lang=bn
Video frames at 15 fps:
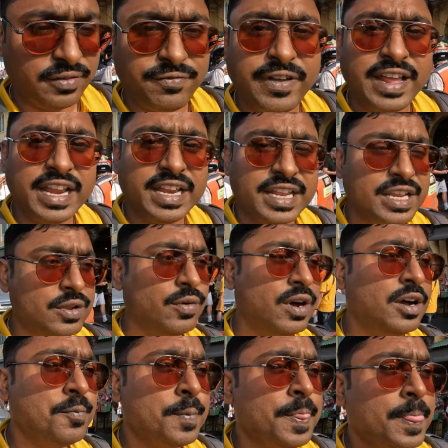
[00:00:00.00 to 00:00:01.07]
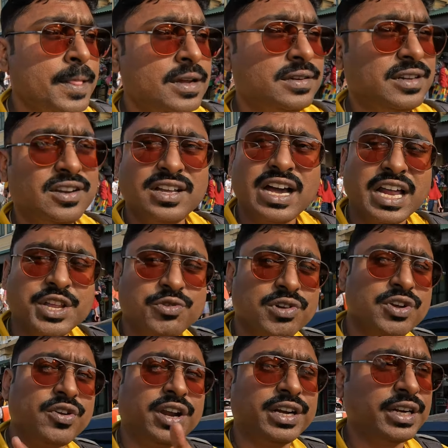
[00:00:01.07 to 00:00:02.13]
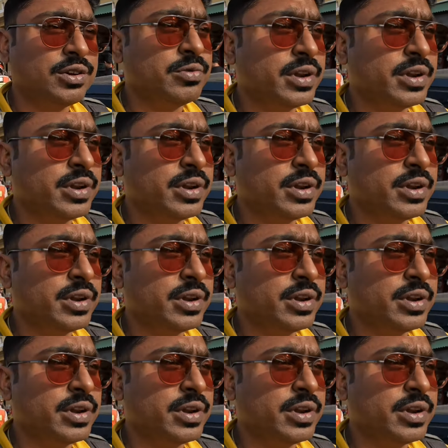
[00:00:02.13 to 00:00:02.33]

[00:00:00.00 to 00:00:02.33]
ফেরি নিয়ে নেওয়া নাহলে গাড়ি করে অনেকটা